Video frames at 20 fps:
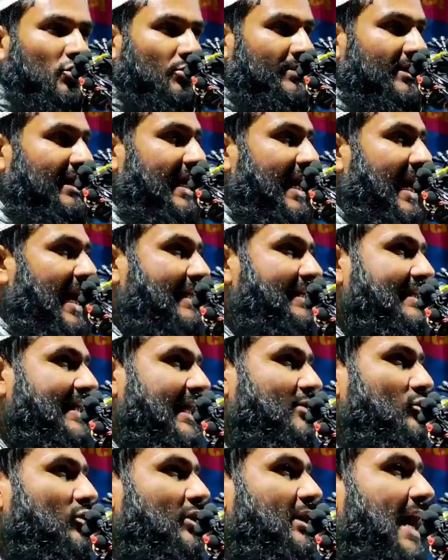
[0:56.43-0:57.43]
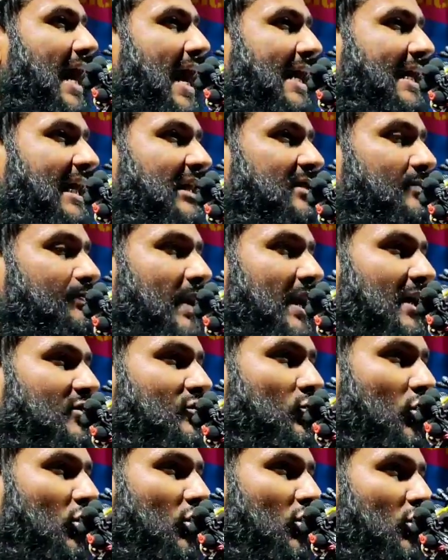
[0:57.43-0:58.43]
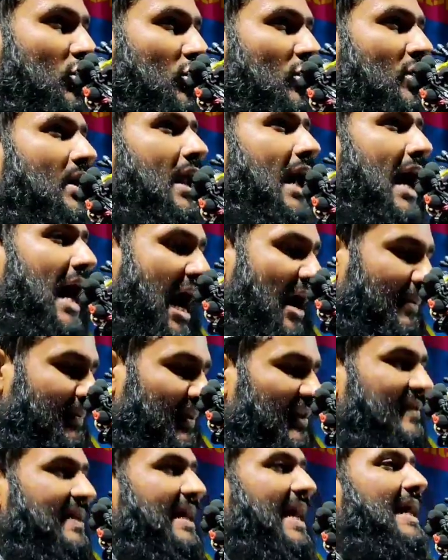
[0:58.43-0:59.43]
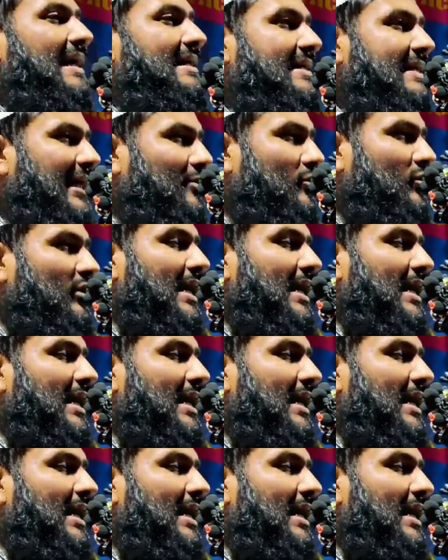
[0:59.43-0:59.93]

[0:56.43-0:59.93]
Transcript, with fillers: তুমি একটা করে আয়াত পাঠ করো হাফেজ একটা